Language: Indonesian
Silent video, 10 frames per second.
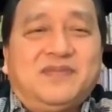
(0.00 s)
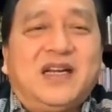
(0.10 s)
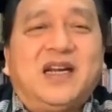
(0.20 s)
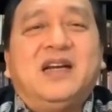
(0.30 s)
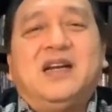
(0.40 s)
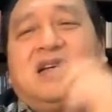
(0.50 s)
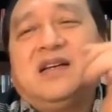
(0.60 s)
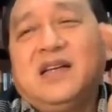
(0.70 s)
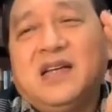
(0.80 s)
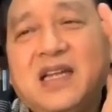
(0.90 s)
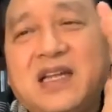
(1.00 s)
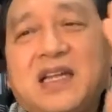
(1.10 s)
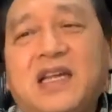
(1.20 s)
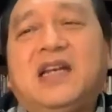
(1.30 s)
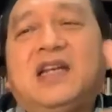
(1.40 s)
Ya,
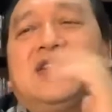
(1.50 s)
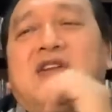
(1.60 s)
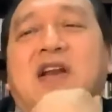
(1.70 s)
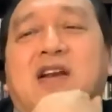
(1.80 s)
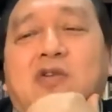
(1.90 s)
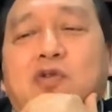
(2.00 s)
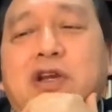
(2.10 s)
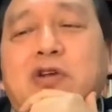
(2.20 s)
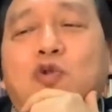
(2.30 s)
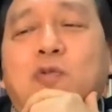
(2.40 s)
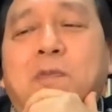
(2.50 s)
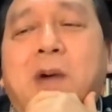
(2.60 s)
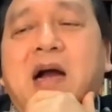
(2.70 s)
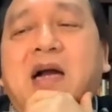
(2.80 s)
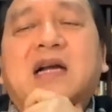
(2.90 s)
ingin saudaraku
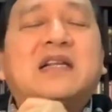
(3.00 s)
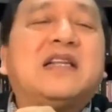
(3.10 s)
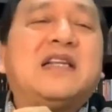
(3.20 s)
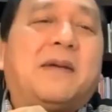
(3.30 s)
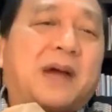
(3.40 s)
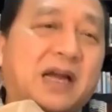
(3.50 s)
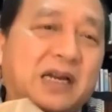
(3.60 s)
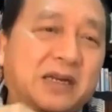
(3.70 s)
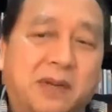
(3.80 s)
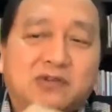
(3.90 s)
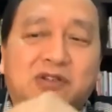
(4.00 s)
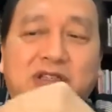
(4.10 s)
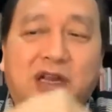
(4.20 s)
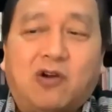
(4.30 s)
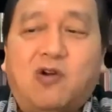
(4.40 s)
diubahkan tiap hari
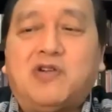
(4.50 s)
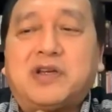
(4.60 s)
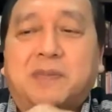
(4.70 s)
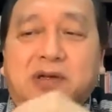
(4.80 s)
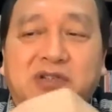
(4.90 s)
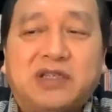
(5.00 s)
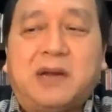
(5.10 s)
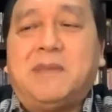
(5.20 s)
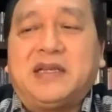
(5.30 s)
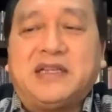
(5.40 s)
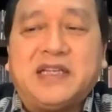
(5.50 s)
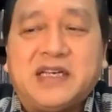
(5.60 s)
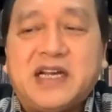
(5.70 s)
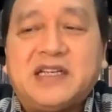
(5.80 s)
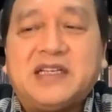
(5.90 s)
manusia rohnya, manusia
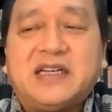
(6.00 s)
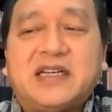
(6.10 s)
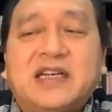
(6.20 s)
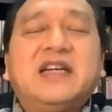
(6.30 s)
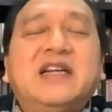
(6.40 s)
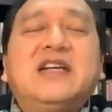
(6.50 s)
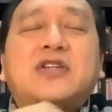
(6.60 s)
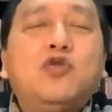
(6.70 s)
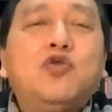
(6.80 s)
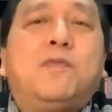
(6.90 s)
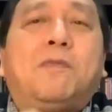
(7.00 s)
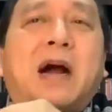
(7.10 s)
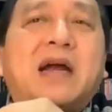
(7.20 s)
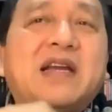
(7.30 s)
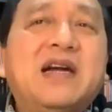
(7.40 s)
batiniannya,
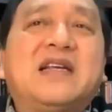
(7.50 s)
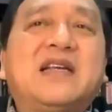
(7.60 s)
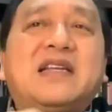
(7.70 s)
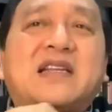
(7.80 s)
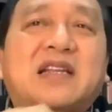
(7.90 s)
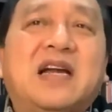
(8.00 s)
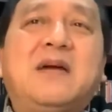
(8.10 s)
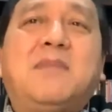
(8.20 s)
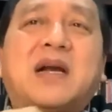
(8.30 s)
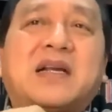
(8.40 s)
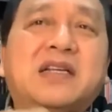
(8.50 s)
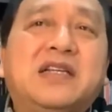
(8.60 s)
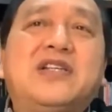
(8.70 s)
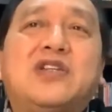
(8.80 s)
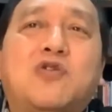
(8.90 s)
supaya kita
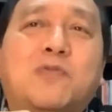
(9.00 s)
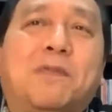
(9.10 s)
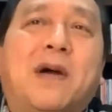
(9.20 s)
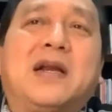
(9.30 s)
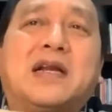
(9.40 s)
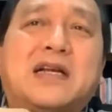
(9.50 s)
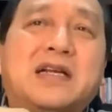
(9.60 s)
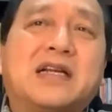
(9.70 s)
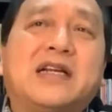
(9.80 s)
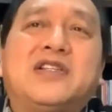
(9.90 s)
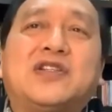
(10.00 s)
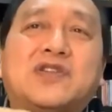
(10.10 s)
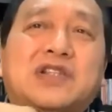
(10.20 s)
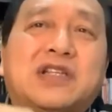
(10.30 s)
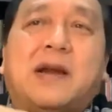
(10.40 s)
makin serupa dengan
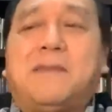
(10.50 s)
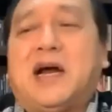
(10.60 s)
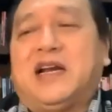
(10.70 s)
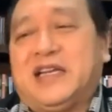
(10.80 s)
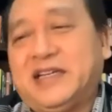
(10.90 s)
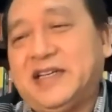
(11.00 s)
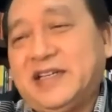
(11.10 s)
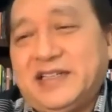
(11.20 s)
Kristus tiap hari.